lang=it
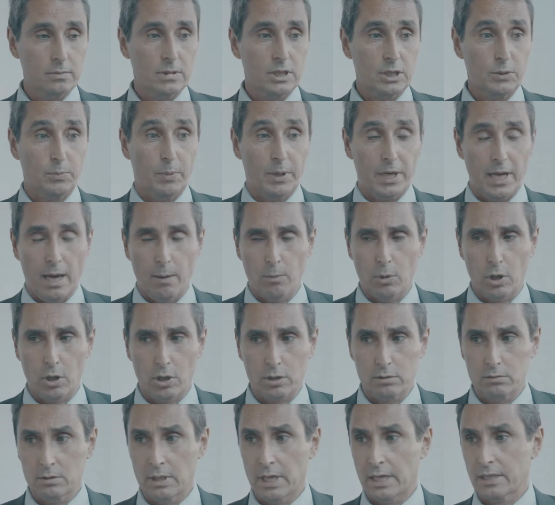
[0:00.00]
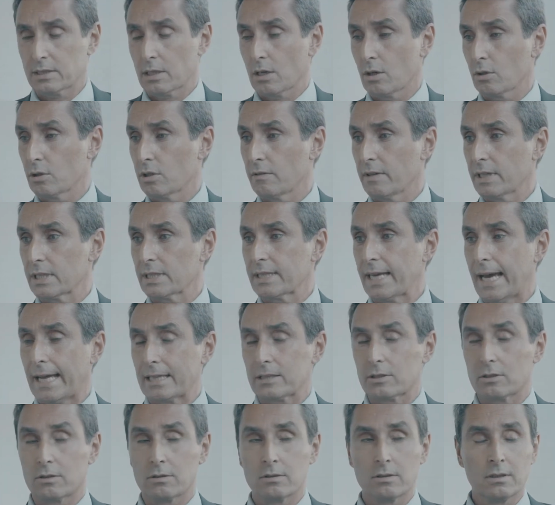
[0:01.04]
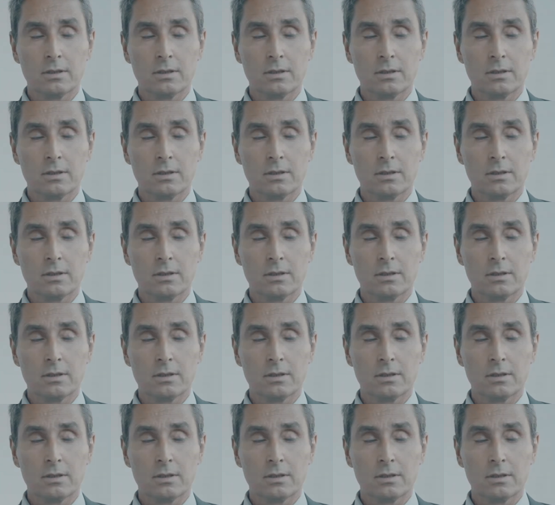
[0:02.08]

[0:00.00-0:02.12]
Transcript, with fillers: speriamo di esserlo diventato.